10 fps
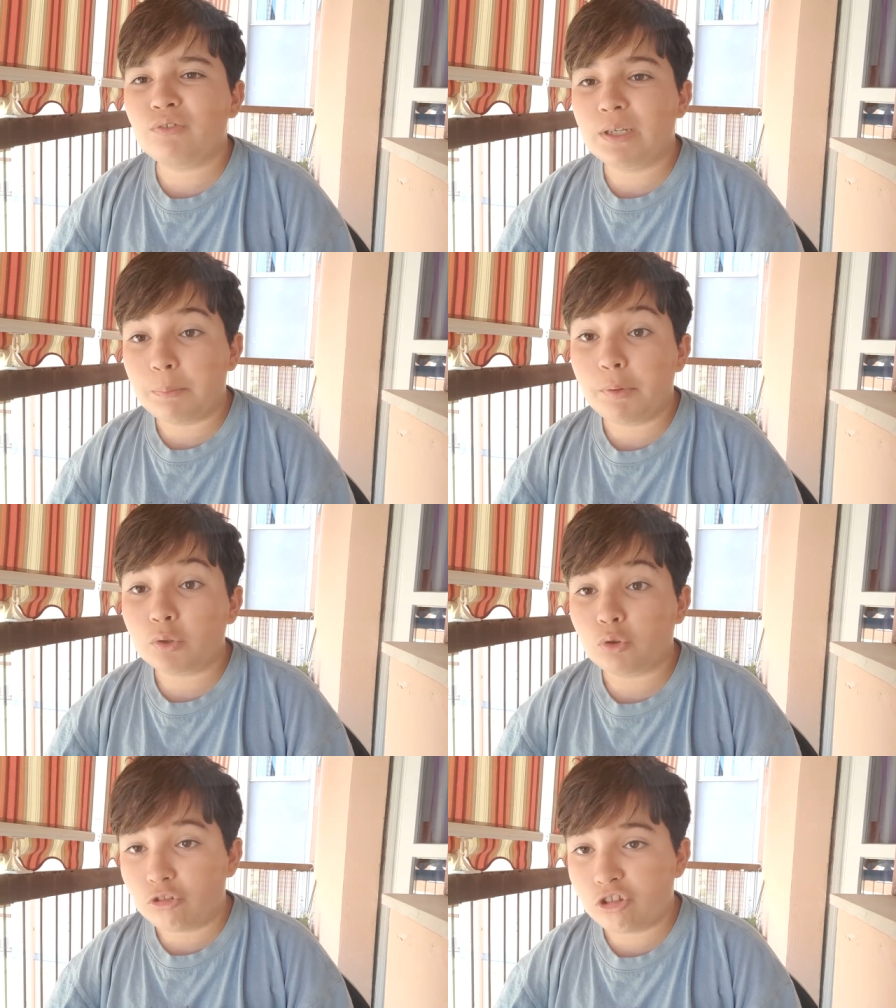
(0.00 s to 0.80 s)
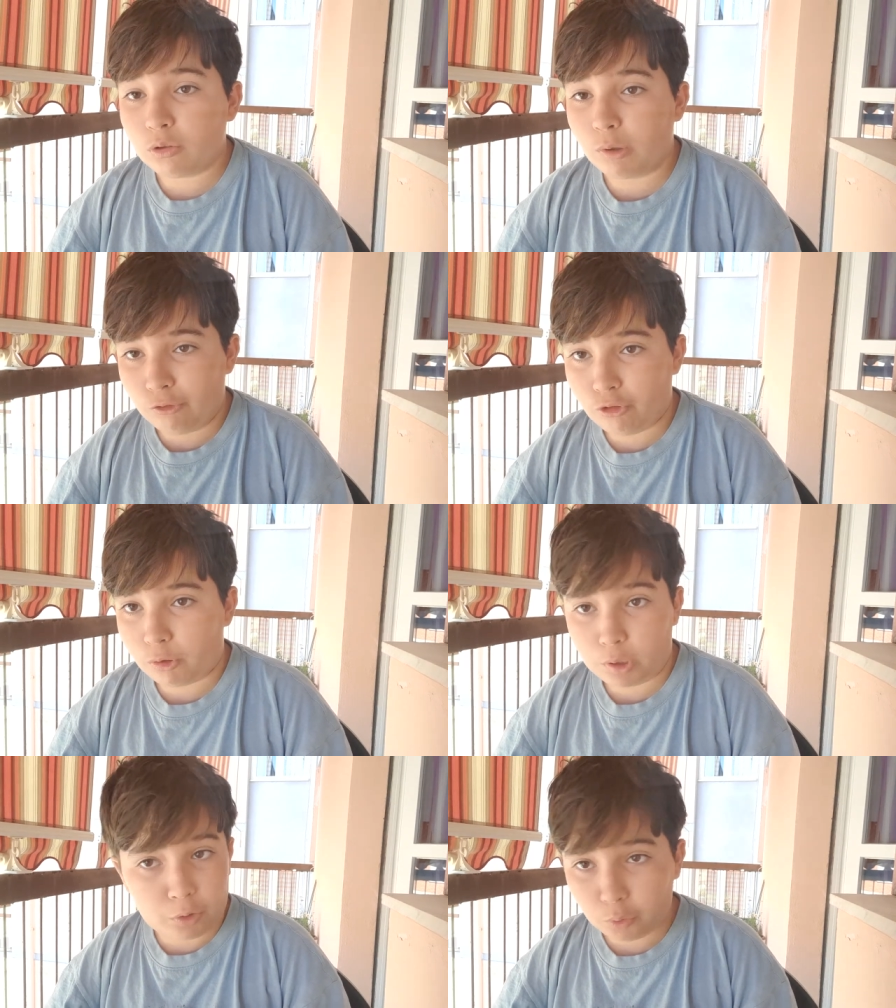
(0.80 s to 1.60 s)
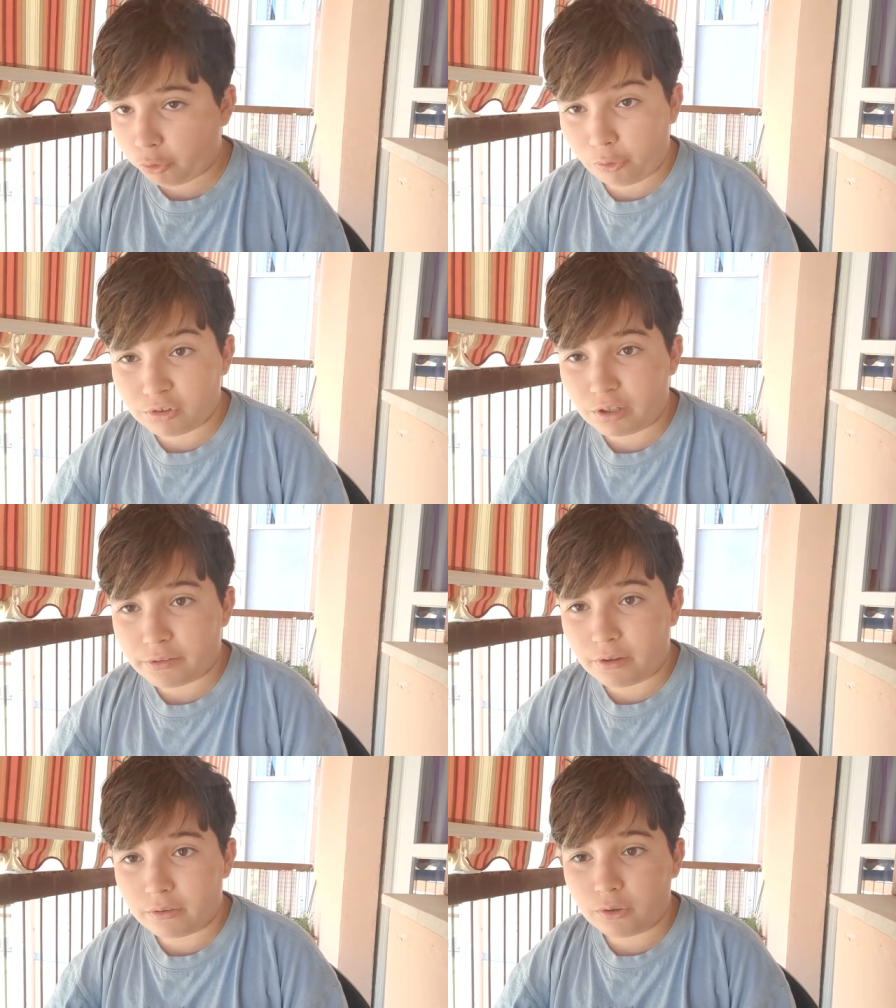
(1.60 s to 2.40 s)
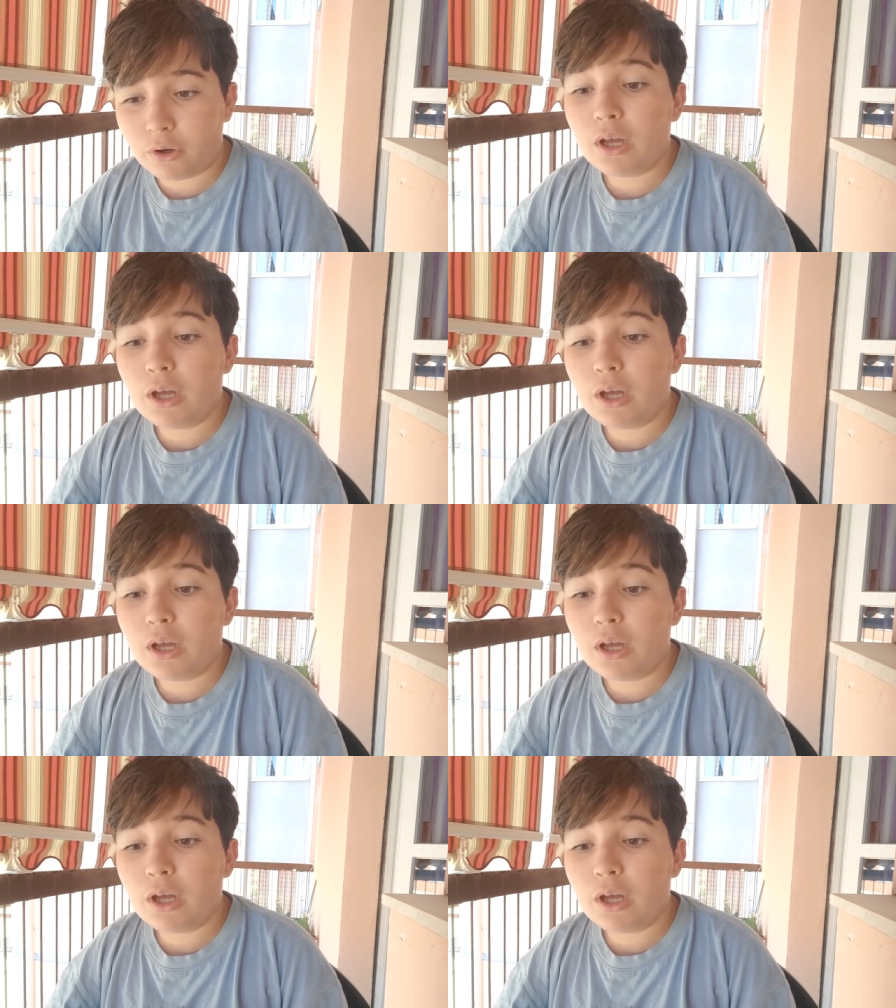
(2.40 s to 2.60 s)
ve ne porto cinque al giorno, e non sto scherzando.